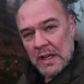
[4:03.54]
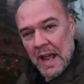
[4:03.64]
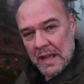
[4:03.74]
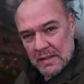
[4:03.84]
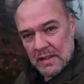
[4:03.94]

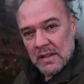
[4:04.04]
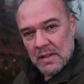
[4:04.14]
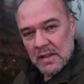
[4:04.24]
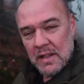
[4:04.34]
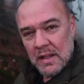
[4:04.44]
Gneis
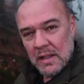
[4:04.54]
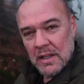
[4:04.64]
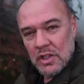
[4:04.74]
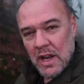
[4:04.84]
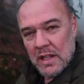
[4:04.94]
sind hier die
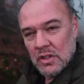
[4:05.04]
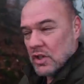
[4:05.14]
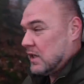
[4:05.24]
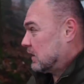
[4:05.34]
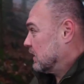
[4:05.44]

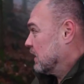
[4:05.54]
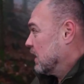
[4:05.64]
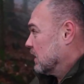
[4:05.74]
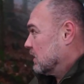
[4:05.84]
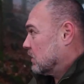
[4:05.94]
Gesteinsschichten.
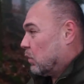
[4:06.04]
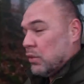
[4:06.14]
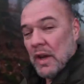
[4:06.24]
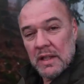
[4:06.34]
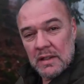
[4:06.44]
Die
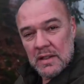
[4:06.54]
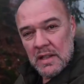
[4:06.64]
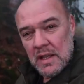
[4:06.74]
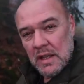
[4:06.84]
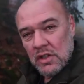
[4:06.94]
Donau hat es
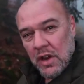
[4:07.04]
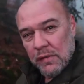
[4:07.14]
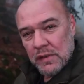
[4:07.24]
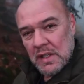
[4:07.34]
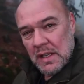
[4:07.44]
nicht
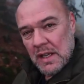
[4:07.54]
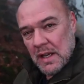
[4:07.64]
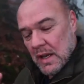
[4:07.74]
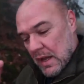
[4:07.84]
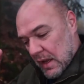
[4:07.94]
geschafft, sich
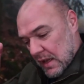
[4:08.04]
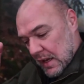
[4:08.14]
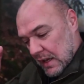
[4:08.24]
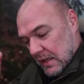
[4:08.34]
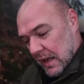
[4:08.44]
hier
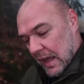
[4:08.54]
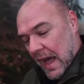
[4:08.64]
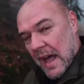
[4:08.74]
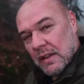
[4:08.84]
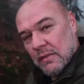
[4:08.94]
ihren
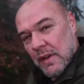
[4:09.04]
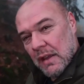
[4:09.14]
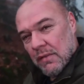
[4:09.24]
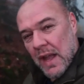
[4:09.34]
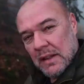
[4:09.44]
geraden
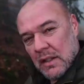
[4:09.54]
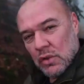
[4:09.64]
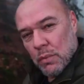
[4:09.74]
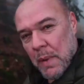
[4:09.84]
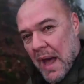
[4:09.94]
Weg weiter
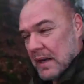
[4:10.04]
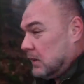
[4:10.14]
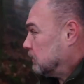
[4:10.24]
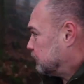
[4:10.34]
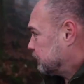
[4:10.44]
zu bahnen.